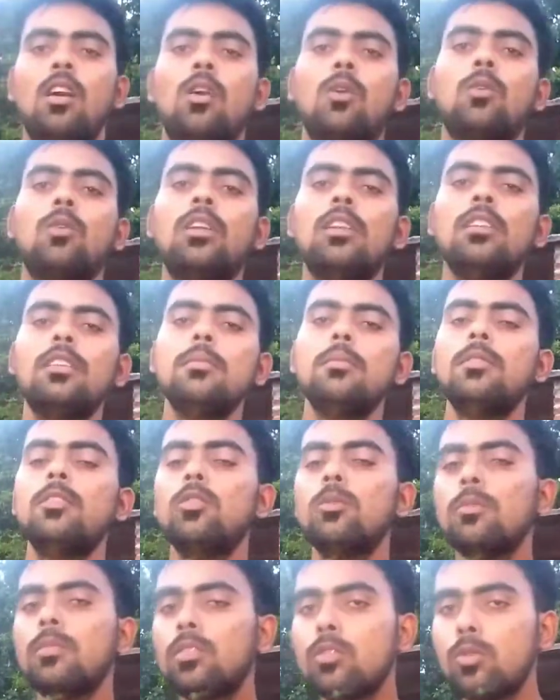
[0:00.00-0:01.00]
और कल की
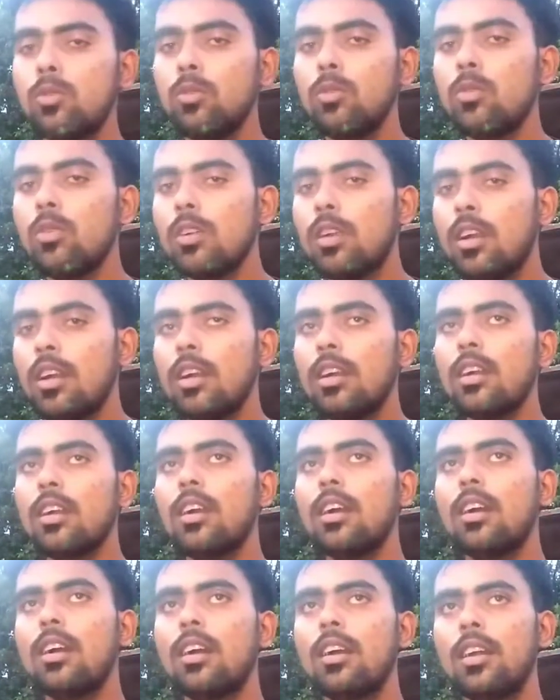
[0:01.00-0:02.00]
वीडियो में शुरू होगा
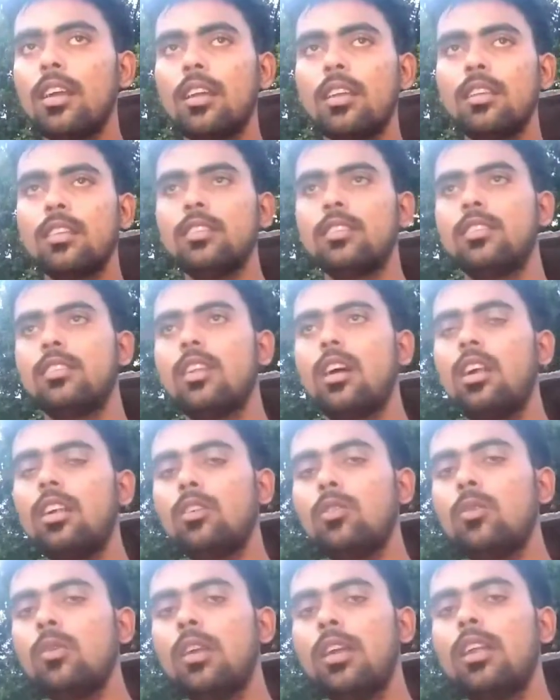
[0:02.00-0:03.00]

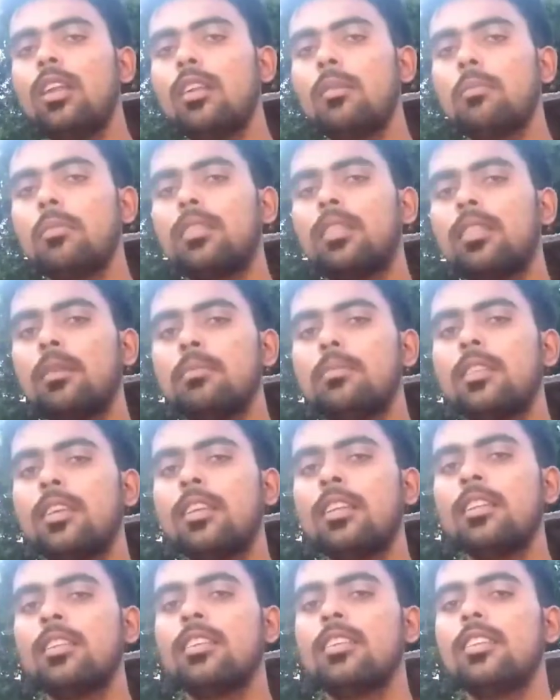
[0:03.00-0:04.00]
स्टार्ट टू एंड मतलब
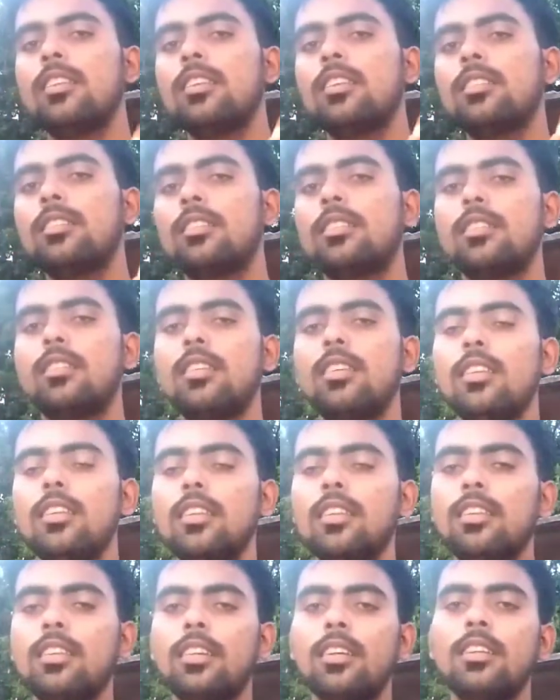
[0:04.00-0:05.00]
चैनल क्रिएट
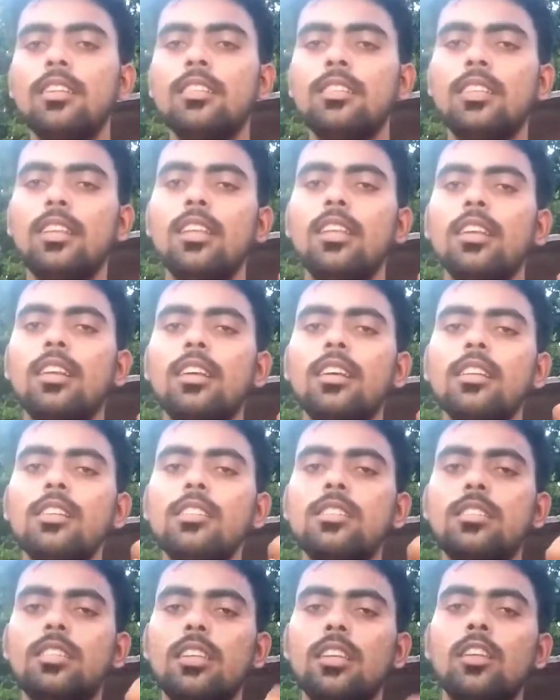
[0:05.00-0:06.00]
क्रिएट करने से लेकर
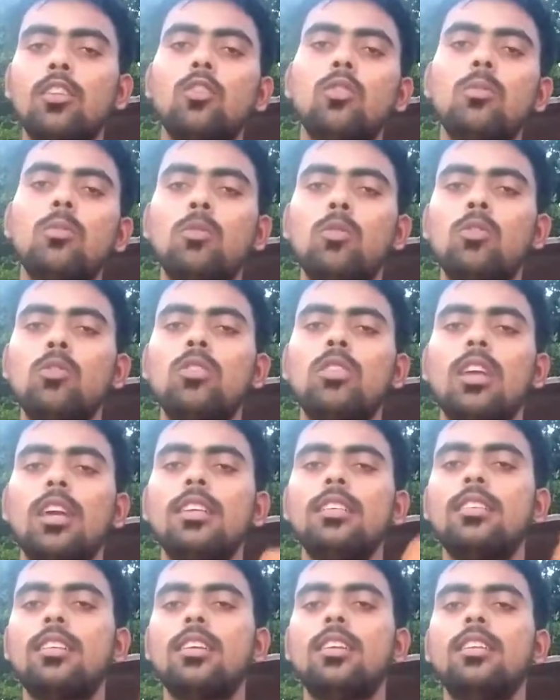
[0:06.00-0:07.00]
चैनल को
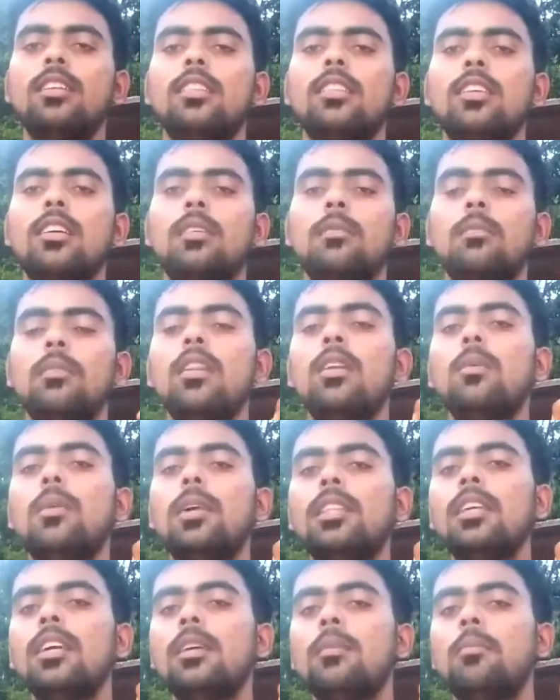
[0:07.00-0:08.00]
मोनोटाइज करने तक मेरा
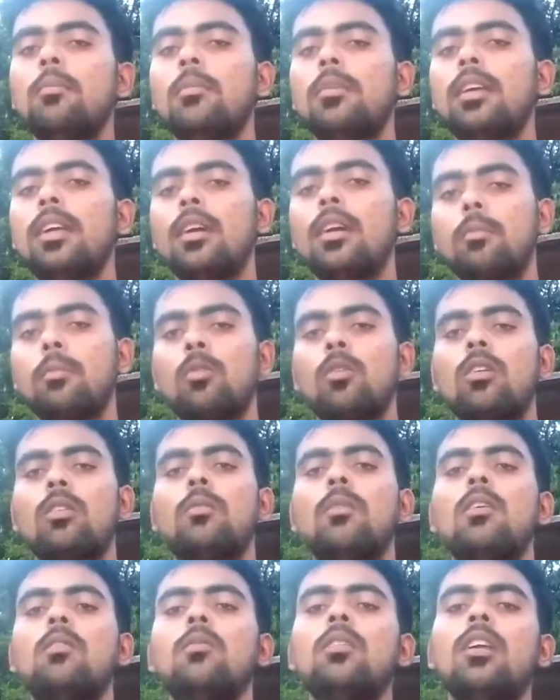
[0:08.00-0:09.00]
वादा है मैं आपको
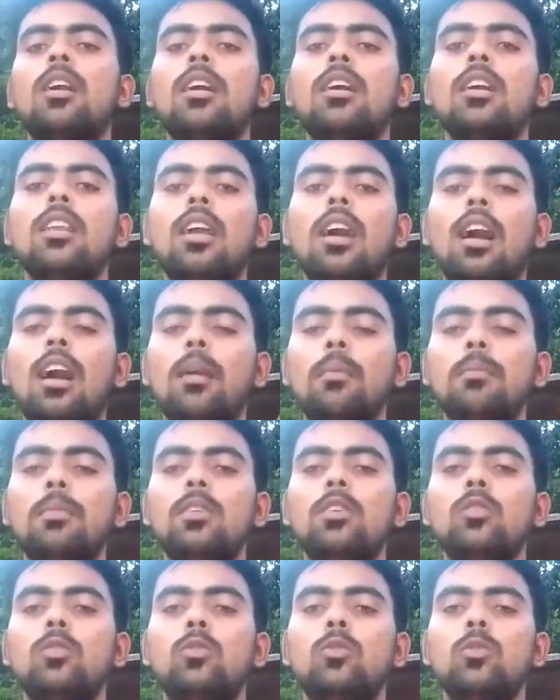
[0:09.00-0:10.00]
करवाऊंगा अगर आप भी
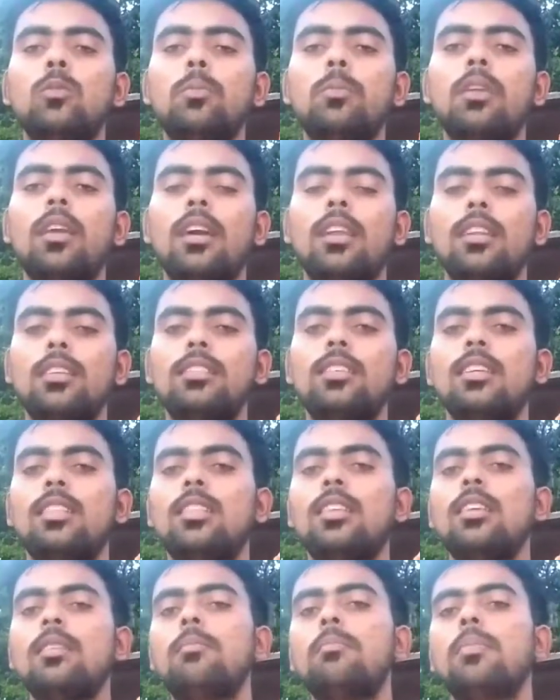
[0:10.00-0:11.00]
यूट्यूब पे आना
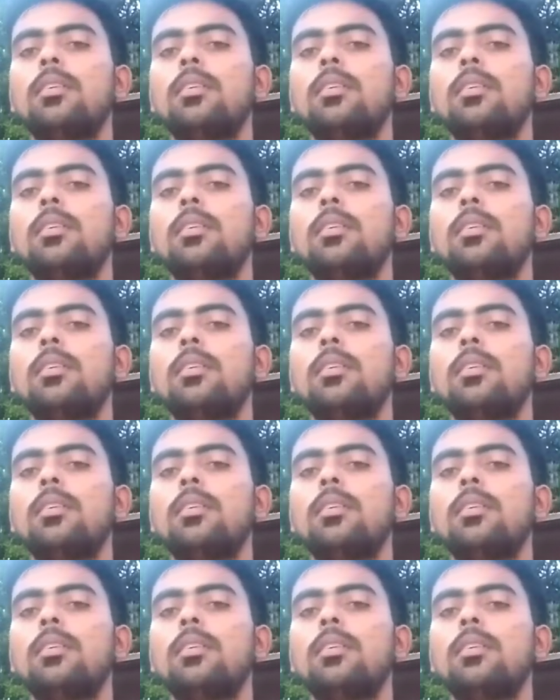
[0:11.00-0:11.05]
चाहते हैं